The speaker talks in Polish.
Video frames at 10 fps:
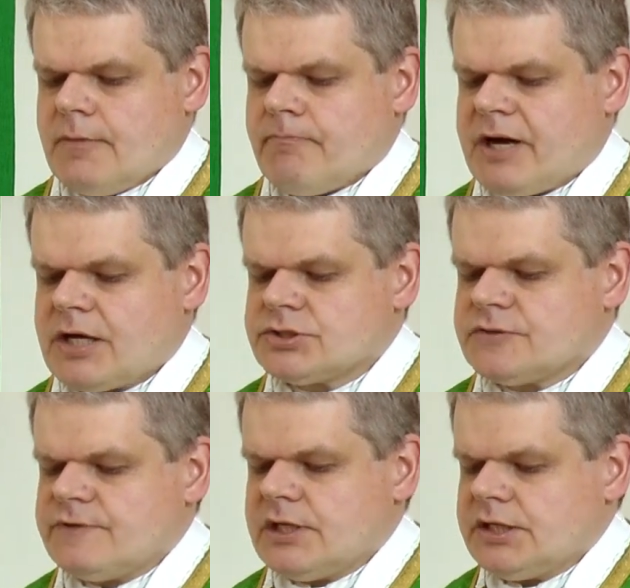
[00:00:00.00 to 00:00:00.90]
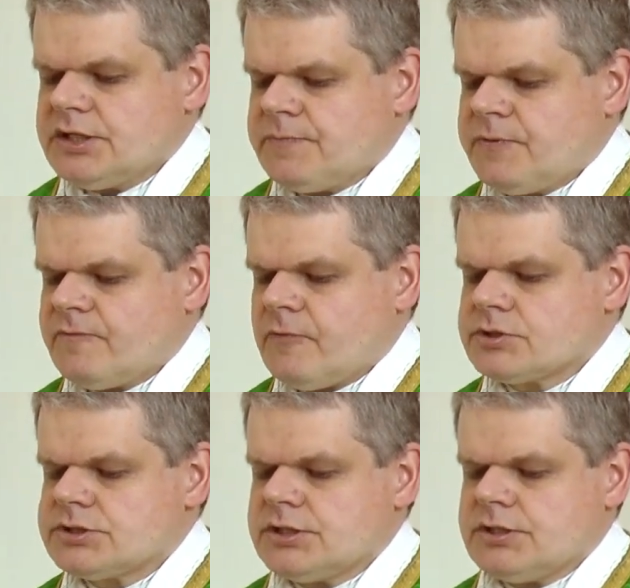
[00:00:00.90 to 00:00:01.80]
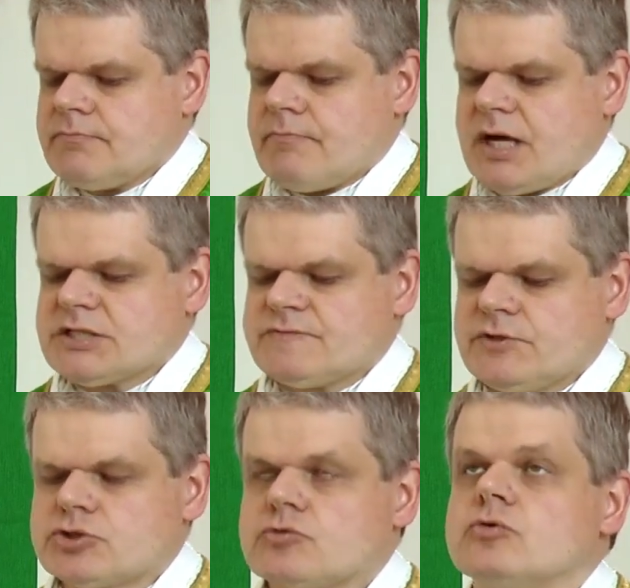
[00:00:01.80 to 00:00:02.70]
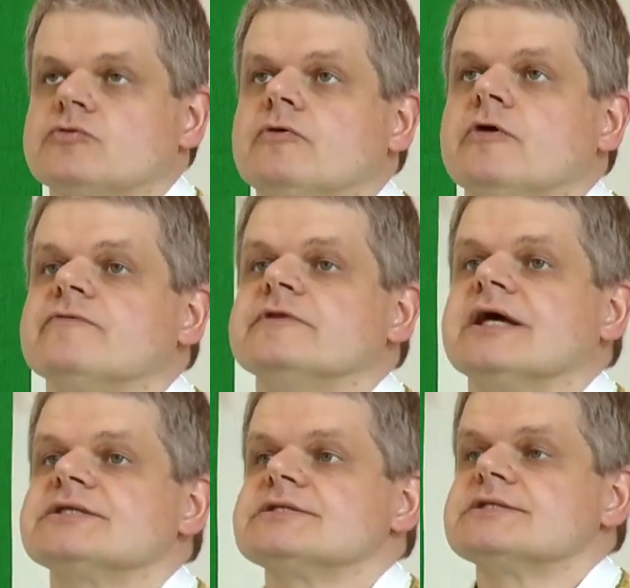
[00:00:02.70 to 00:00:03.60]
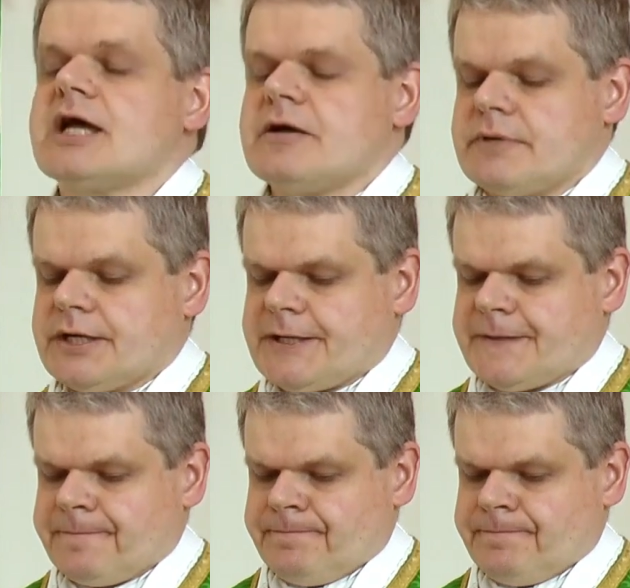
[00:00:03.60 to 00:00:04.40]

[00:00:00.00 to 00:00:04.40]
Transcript: bardzo wiele niepowodzeń ma swe źródło w nas samych.